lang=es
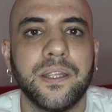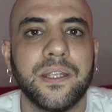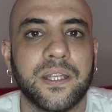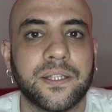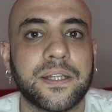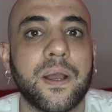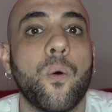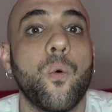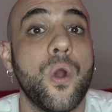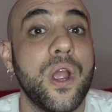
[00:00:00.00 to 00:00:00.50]
y
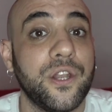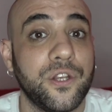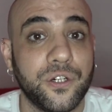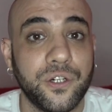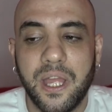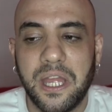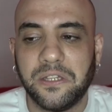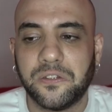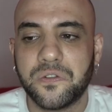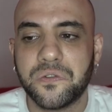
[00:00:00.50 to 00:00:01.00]
está bueno.
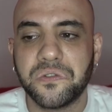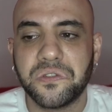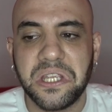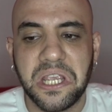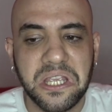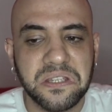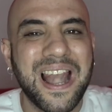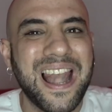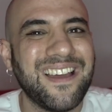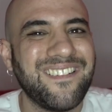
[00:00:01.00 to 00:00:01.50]

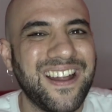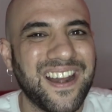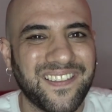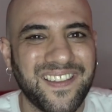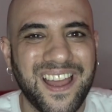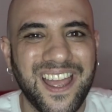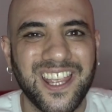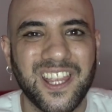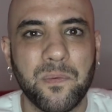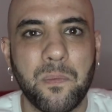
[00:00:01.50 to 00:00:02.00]
Entonces, la
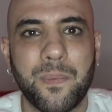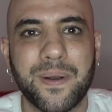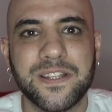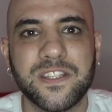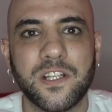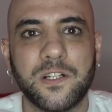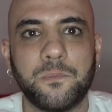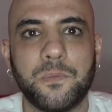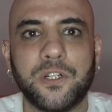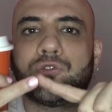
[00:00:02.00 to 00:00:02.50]
verdad es que me parece
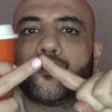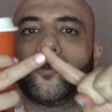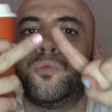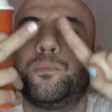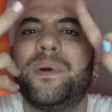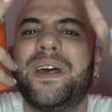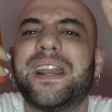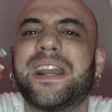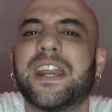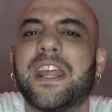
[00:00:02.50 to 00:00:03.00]
como
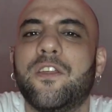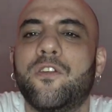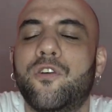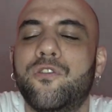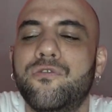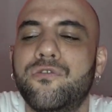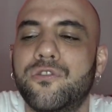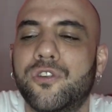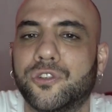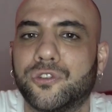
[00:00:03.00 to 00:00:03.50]
súper
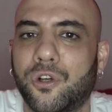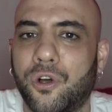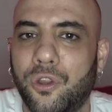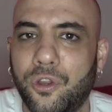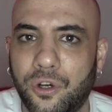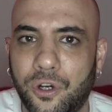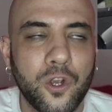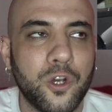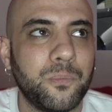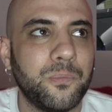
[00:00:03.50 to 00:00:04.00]
redondo
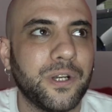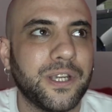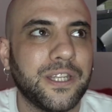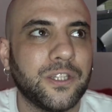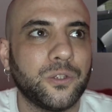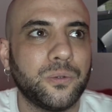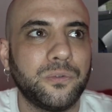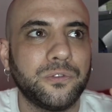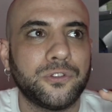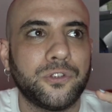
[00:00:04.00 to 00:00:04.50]
todo, como que
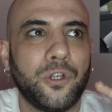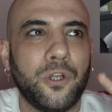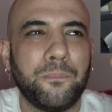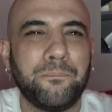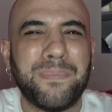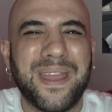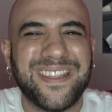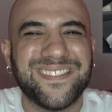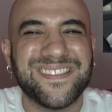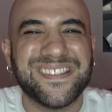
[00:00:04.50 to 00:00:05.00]
estuvo todo
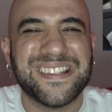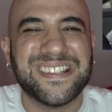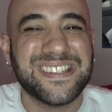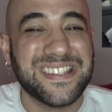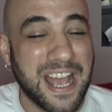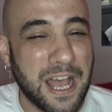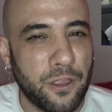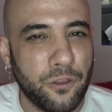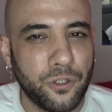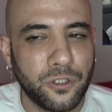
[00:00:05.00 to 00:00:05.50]

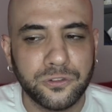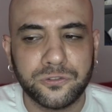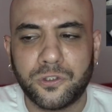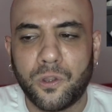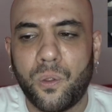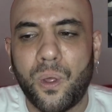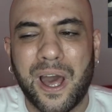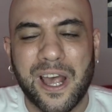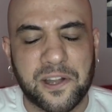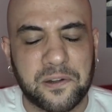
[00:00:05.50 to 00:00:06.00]
pensado,
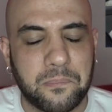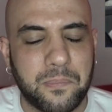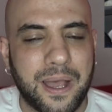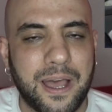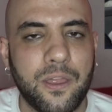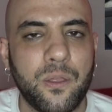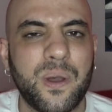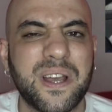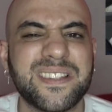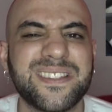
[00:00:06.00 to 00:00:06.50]
todo
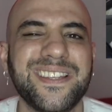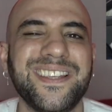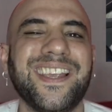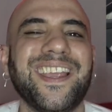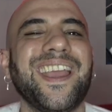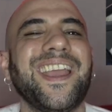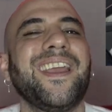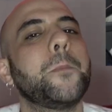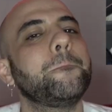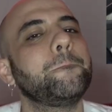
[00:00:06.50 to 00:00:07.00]
armado, así
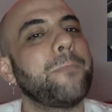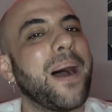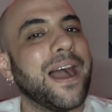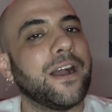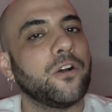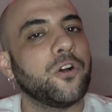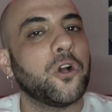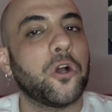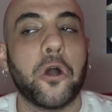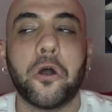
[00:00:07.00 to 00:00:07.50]
que
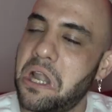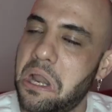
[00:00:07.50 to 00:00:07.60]
banco.